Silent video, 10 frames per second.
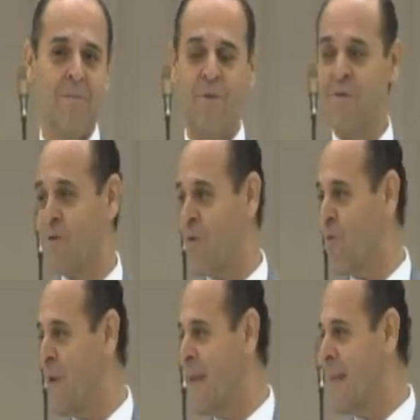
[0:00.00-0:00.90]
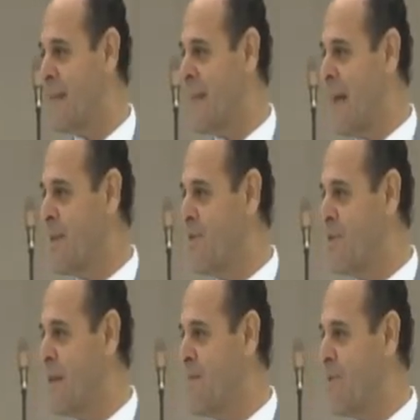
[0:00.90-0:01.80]
profesor Rubí, que
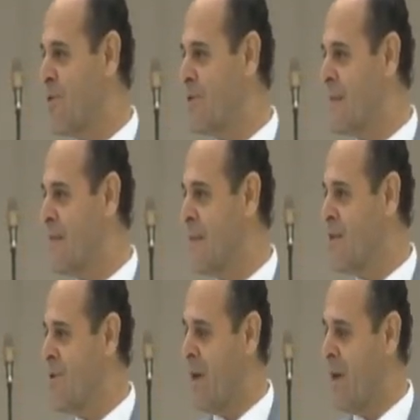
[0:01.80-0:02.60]
tanto tiempo nos enseñó